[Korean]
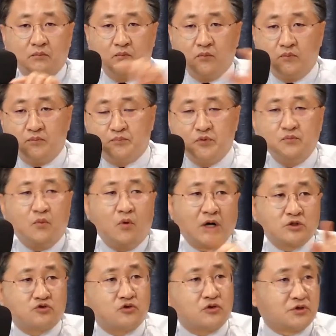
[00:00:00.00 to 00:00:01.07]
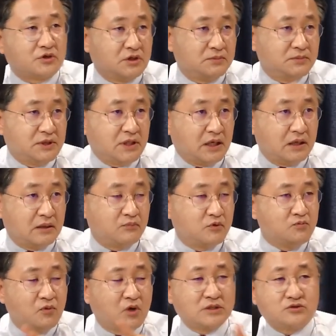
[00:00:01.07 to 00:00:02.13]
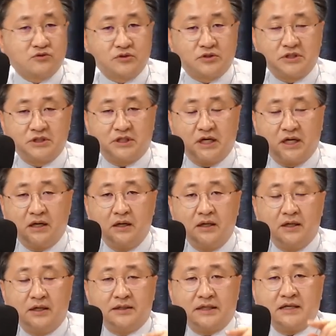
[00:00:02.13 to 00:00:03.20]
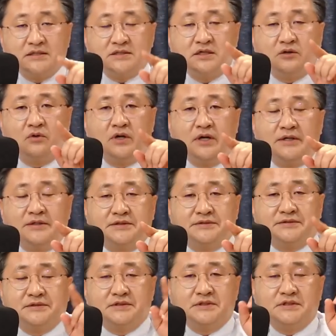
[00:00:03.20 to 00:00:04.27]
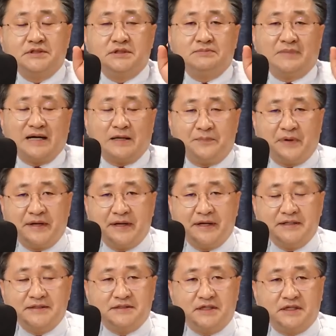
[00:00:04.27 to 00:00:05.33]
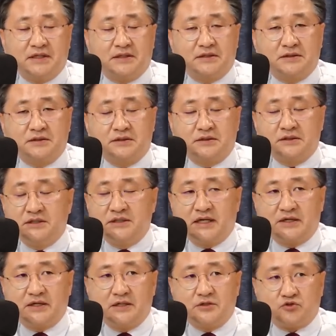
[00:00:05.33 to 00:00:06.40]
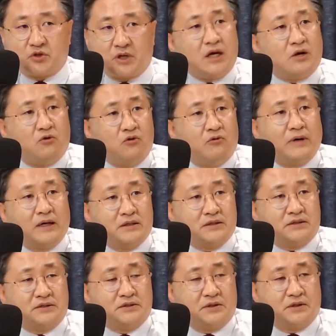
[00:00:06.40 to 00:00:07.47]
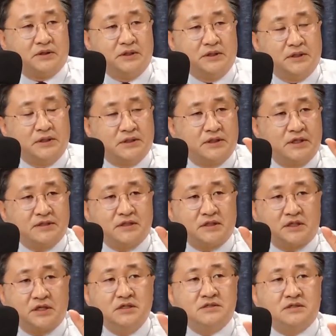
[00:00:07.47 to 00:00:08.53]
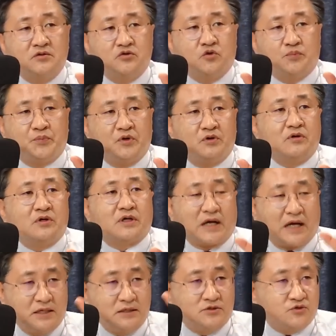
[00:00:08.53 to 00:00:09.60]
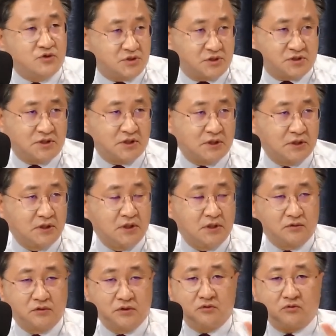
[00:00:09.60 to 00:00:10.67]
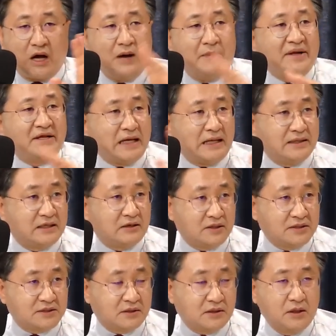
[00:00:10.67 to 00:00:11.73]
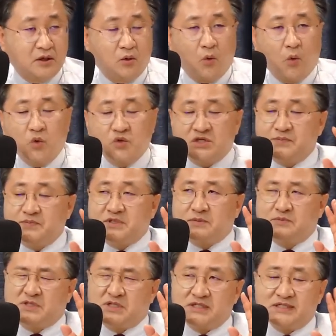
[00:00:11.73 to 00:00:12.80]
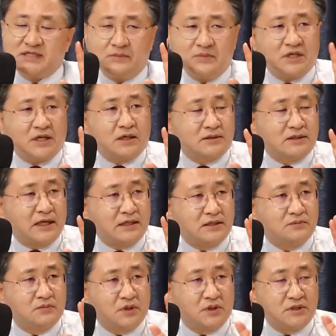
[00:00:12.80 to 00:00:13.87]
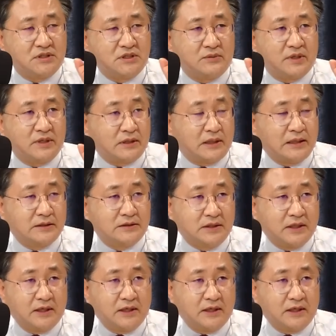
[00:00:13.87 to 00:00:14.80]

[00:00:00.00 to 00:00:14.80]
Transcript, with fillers: 분모가 줄어든 겁니다. 분모가 줄어드니까 당시 원래는 이 막판에 이제 그 이낙연이 쫙 올라왔거든요. 네. 그래서 결선 투표를 갈 수 있었어요. 그 과반이 안 나와서 50.73인가 그때 하여튼 뭐 이재명이 왔는데